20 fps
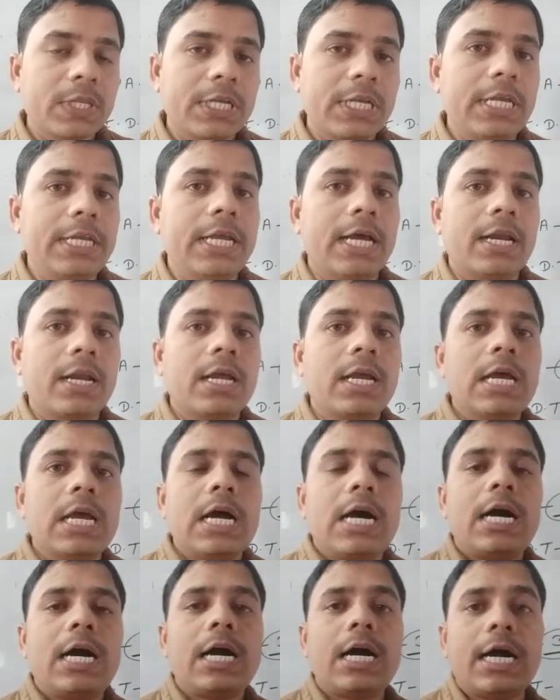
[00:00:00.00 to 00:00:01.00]
क्लियर
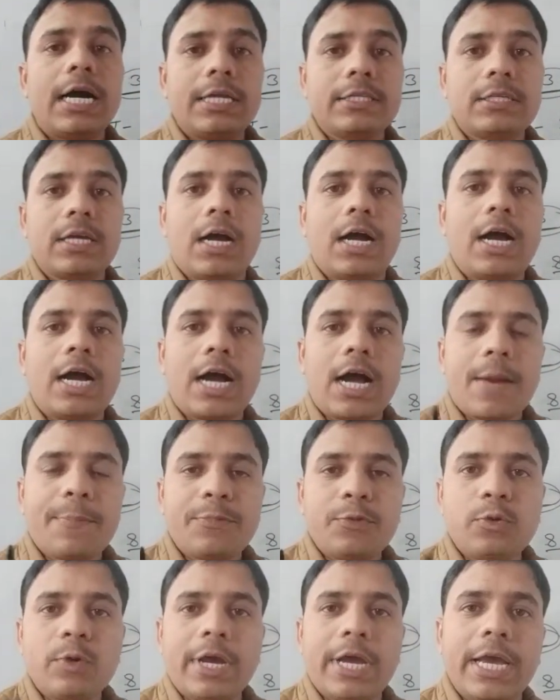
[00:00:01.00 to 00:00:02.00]
अच्छा
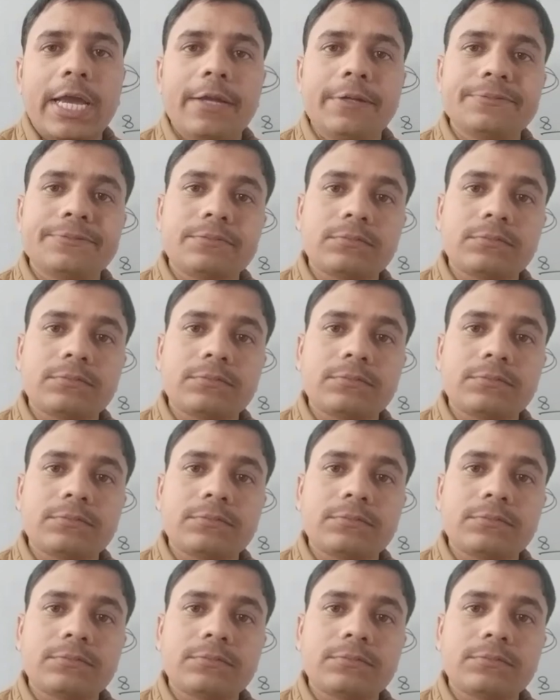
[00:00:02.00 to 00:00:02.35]
आप जो है